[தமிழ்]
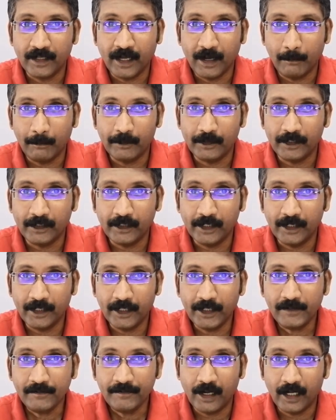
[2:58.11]
அப்படி இல்லைன்னா
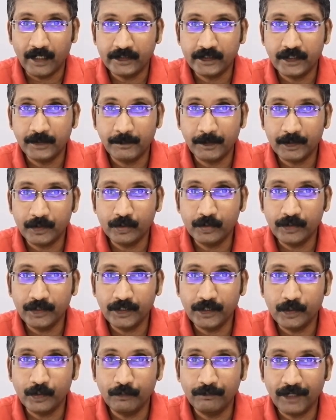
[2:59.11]
அதுக்கு மட்டும்
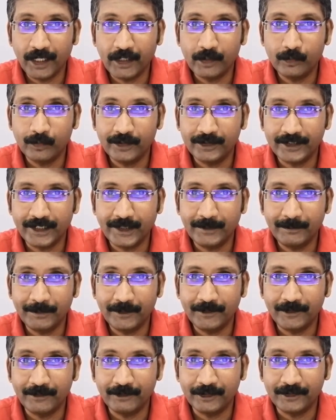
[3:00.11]
நீங்கள் வேற ஒரு திறன் பேசியை